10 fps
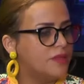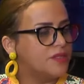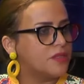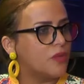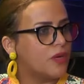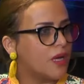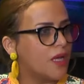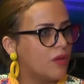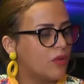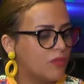انت
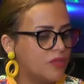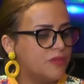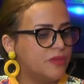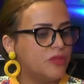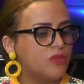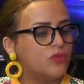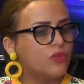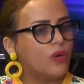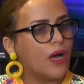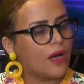توقع قمت به إيه.
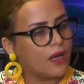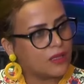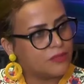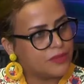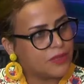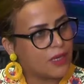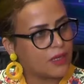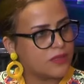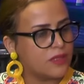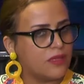وحققت به
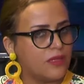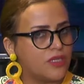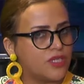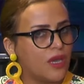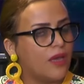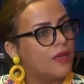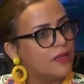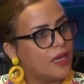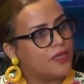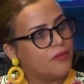حققت النجاح
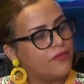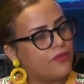يعني